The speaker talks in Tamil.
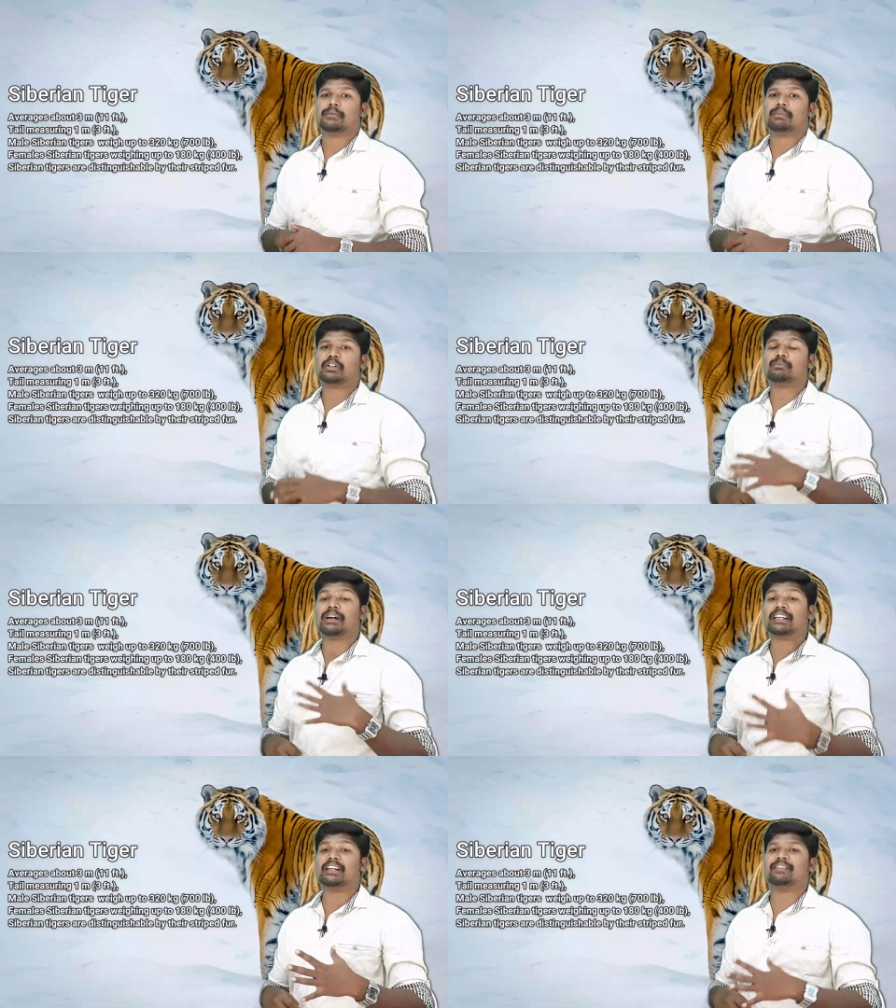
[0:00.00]
மற்றும்
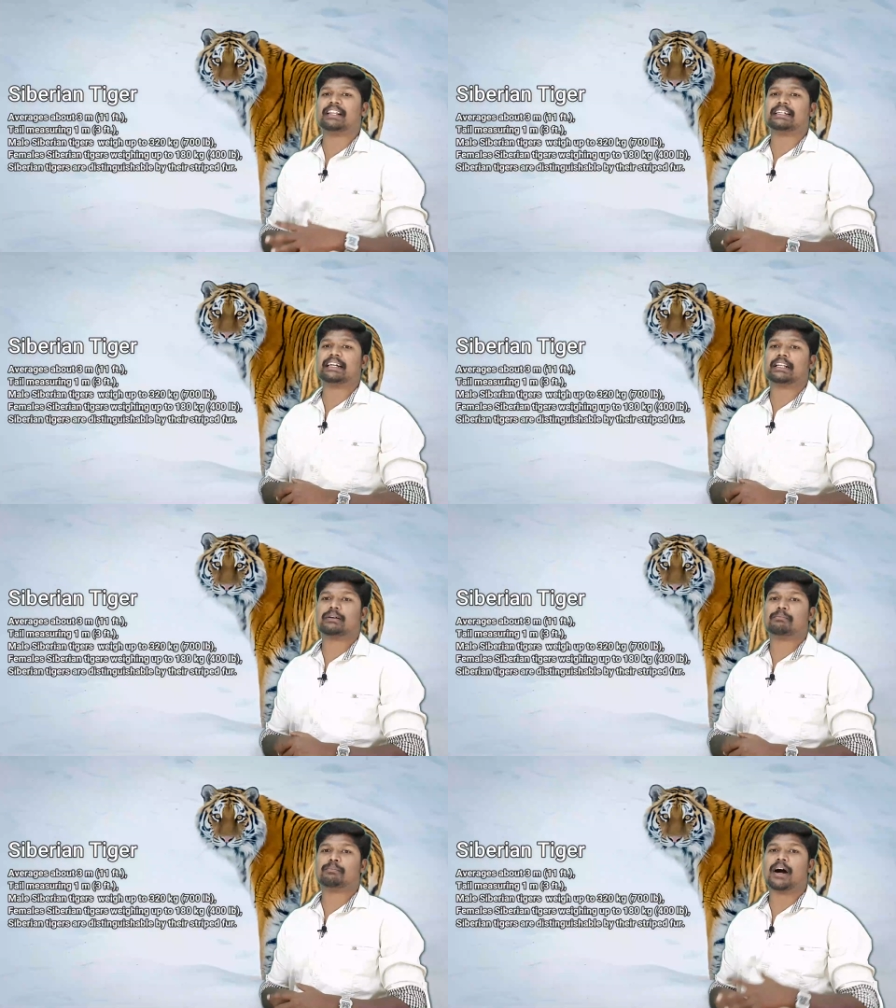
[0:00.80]
மற்ற விலங்குகளை
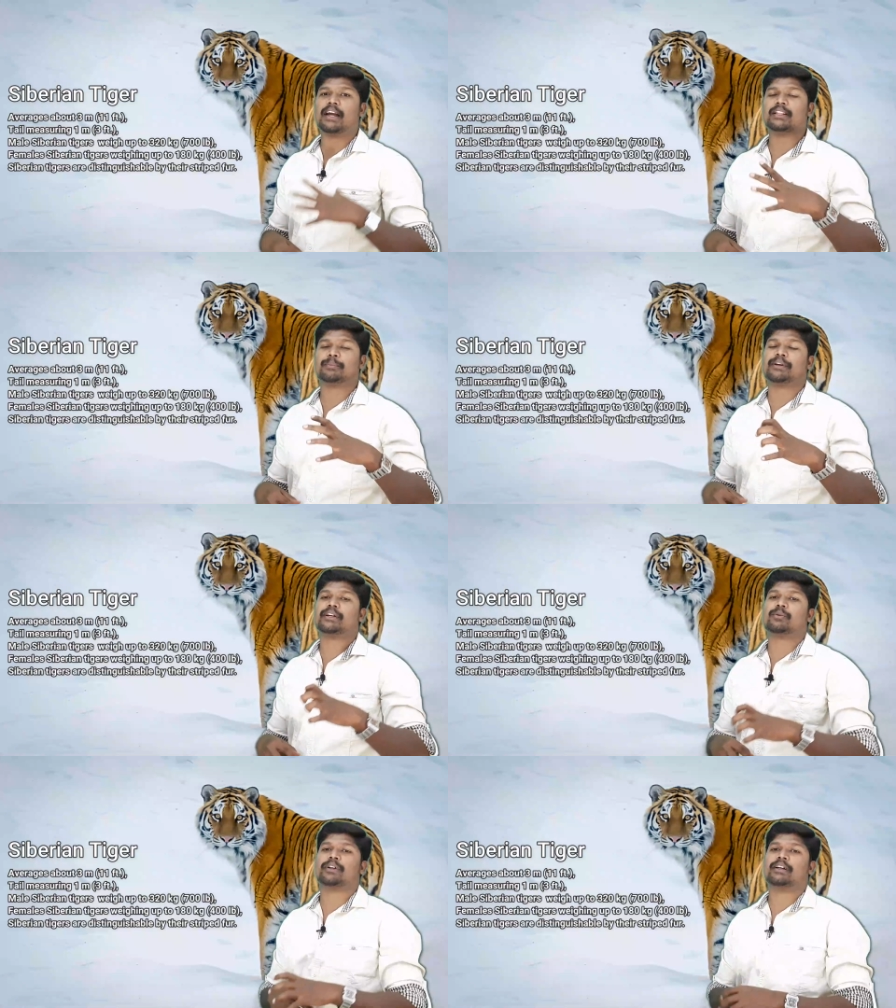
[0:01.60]
பாய்ந்து
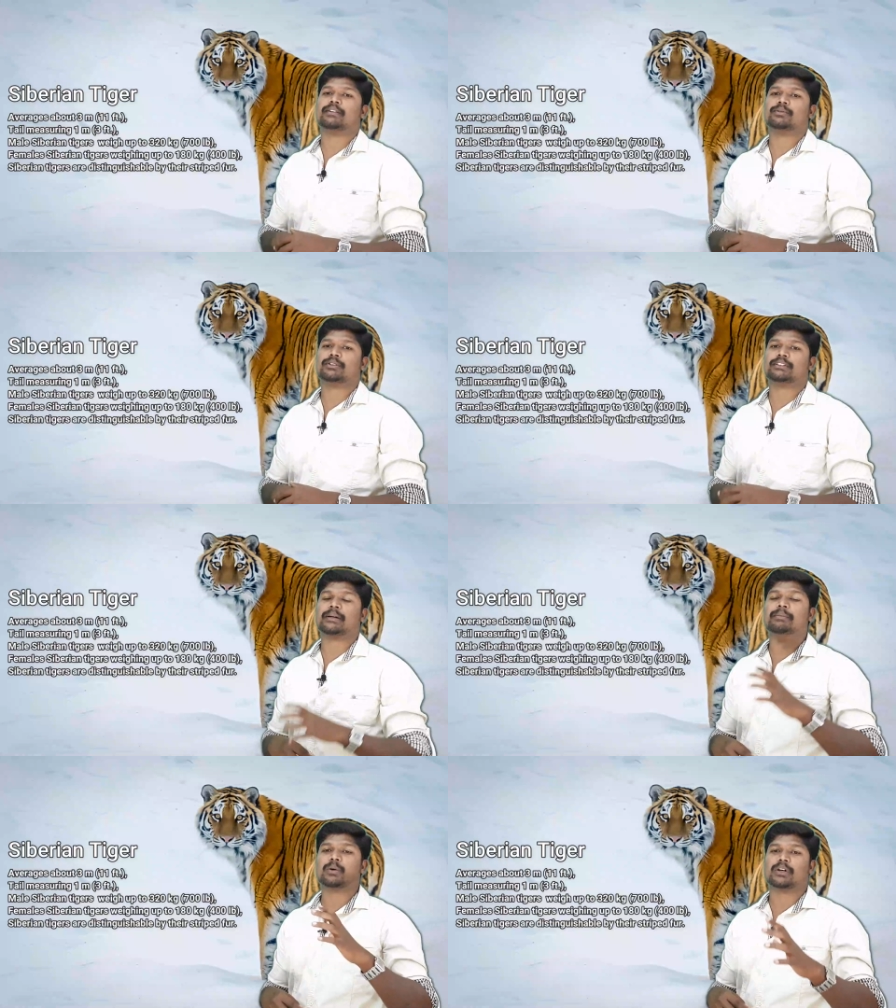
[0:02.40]
பிடிக்கக்கூடிய ஒரு
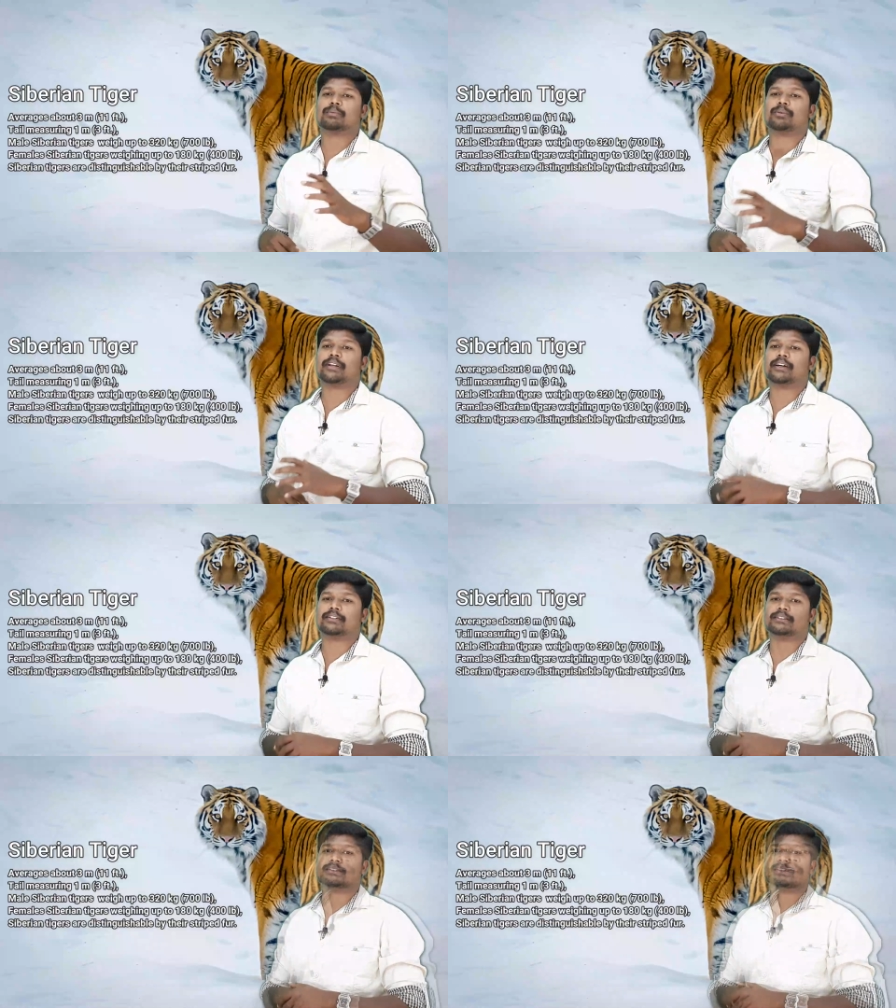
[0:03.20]
தன்மை கொண்ட
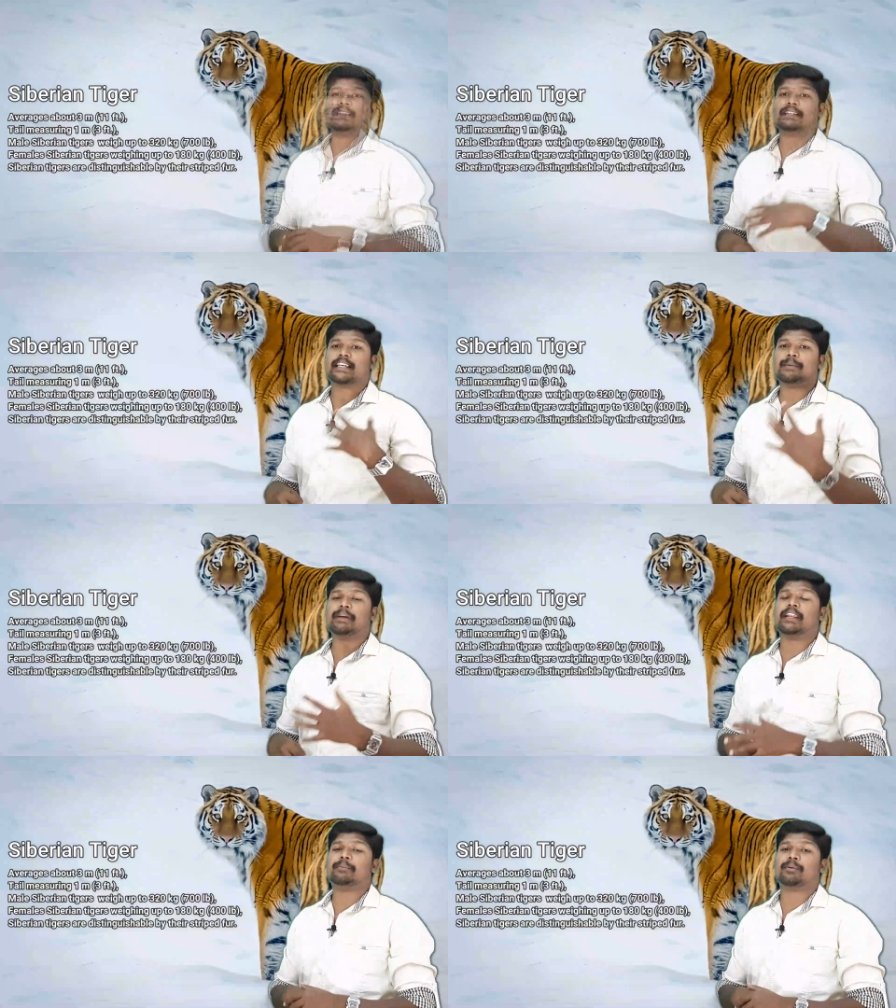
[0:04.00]
புலியாகுது இந்த
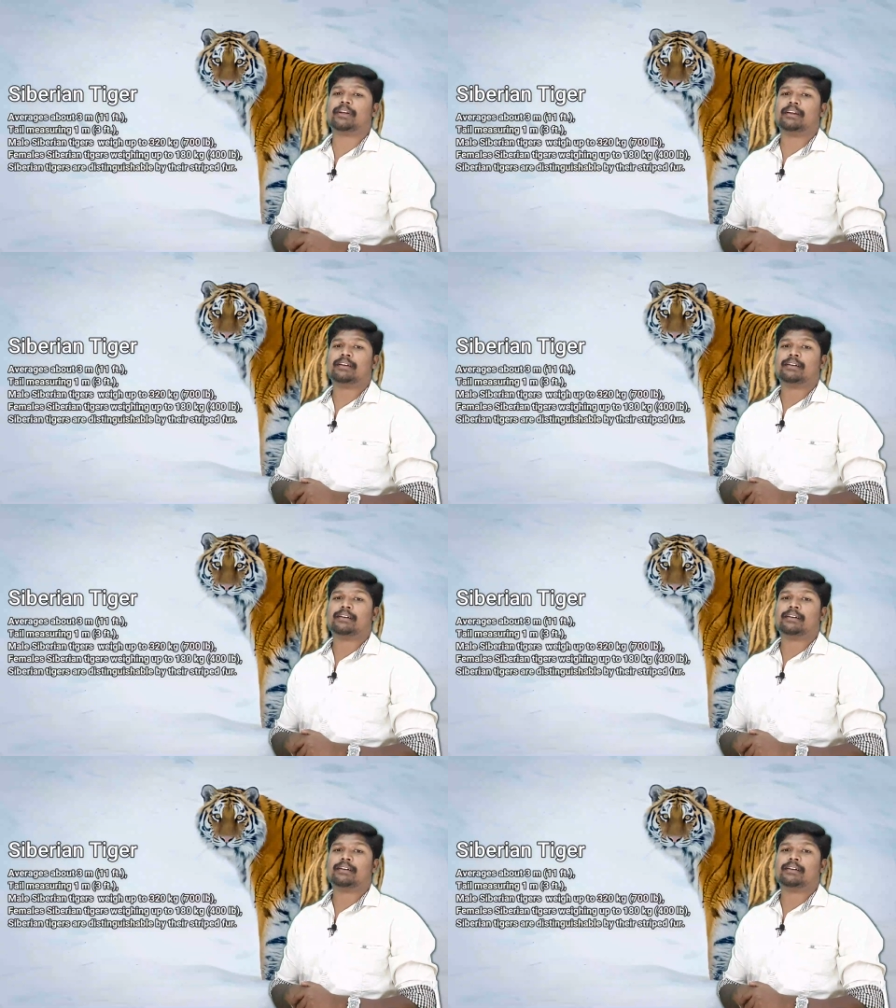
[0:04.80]
சைபீரியன் புலி